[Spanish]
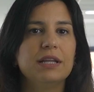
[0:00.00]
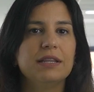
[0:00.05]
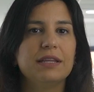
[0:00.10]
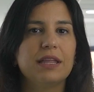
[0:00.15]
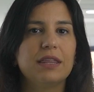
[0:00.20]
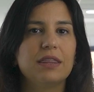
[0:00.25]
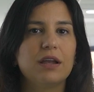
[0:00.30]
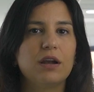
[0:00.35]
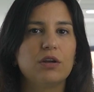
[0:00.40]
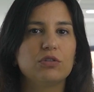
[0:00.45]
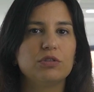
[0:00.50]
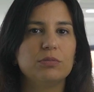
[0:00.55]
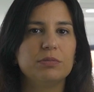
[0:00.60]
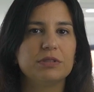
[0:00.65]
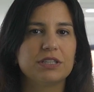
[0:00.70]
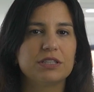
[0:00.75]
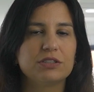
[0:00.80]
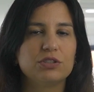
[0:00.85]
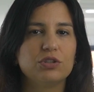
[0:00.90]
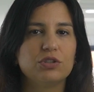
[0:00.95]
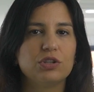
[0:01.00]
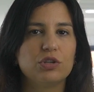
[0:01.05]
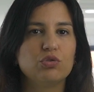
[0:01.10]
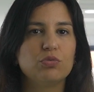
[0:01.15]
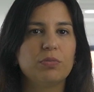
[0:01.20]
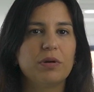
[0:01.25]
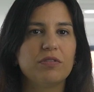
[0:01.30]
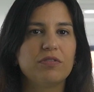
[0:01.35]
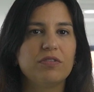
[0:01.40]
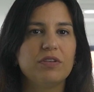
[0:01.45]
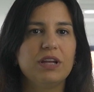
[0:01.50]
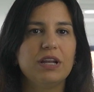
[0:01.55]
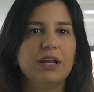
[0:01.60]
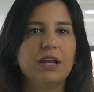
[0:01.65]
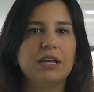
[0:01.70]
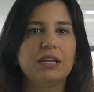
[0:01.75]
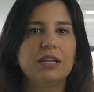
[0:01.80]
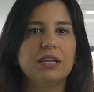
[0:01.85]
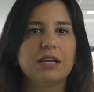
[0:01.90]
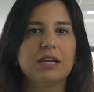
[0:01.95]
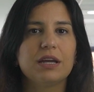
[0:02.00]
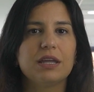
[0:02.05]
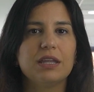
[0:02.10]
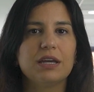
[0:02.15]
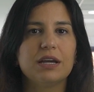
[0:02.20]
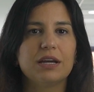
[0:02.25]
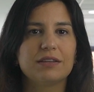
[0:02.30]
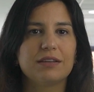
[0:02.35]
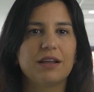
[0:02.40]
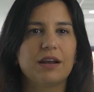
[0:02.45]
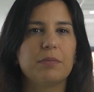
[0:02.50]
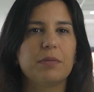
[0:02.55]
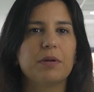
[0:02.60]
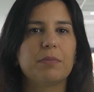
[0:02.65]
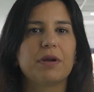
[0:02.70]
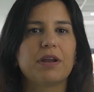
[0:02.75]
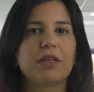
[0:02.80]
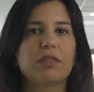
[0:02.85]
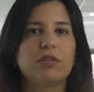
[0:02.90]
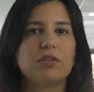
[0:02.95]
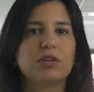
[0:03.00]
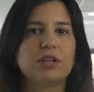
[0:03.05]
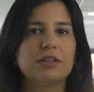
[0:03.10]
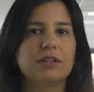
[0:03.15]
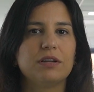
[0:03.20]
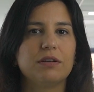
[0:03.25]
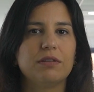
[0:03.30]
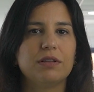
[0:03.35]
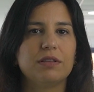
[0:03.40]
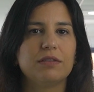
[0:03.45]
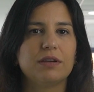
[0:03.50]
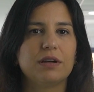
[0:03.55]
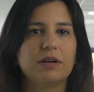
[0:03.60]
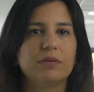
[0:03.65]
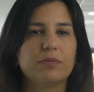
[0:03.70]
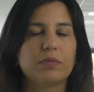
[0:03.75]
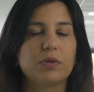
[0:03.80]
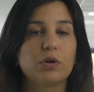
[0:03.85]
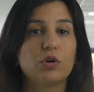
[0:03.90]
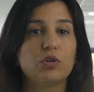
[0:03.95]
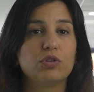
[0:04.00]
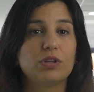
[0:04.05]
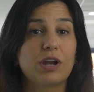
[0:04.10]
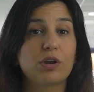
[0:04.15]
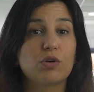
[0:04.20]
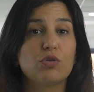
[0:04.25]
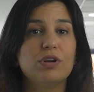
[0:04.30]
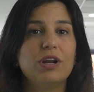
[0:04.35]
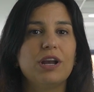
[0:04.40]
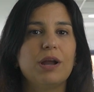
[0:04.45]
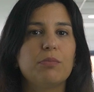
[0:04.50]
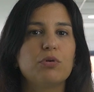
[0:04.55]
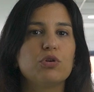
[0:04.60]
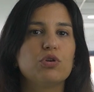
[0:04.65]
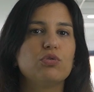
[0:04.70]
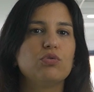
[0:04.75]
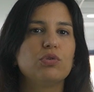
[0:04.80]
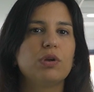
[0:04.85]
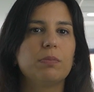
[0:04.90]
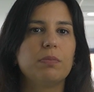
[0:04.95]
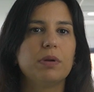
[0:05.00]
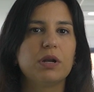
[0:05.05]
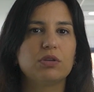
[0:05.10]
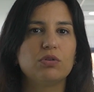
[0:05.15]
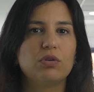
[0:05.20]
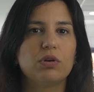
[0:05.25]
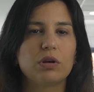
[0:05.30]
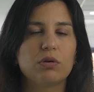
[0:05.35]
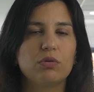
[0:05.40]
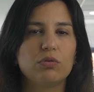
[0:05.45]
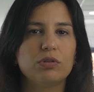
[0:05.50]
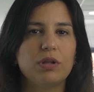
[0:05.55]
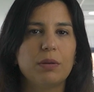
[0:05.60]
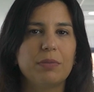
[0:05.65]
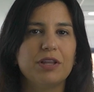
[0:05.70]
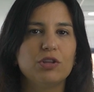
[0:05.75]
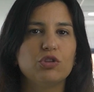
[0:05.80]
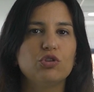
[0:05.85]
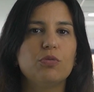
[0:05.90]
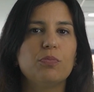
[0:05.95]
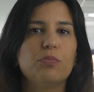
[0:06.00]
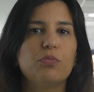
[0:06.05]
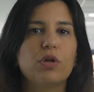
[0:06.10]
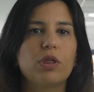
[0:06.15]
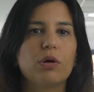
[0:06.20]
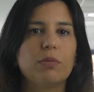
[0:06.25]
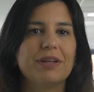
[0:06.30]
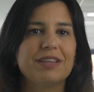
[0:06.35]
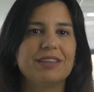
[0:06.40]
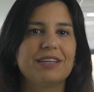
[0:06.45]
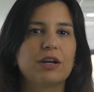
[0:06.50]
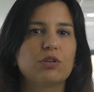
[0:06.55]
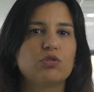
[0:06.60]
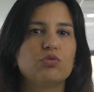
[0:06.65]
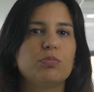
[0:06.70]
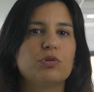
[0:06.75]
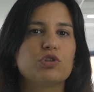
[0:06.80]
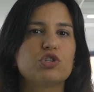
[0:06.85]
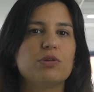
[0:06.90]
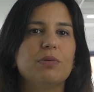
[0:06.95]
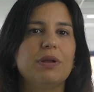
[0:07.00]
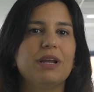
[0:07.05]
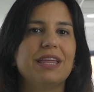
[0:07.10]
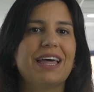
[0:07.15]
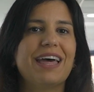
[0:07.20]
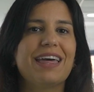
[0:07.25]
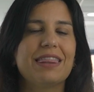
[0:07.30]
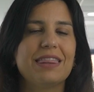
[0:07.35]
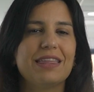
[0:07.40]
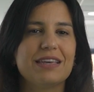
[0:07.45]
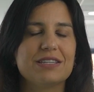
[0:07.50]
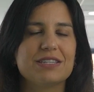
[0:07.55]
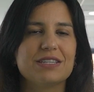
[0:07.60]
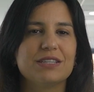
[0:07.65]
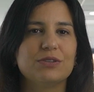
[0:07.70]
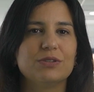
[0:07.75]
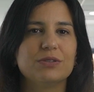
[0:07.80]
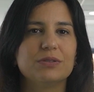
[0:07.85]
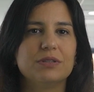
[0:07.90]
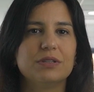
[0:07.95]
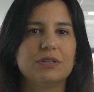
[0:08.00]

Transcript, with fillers: desde la optimización de tu perfil en LinkedIn hasta la preparación de entrevistas. Contar con el apoyo de un experto en reclutamiento puede aumentar tus posibilidades de éxito.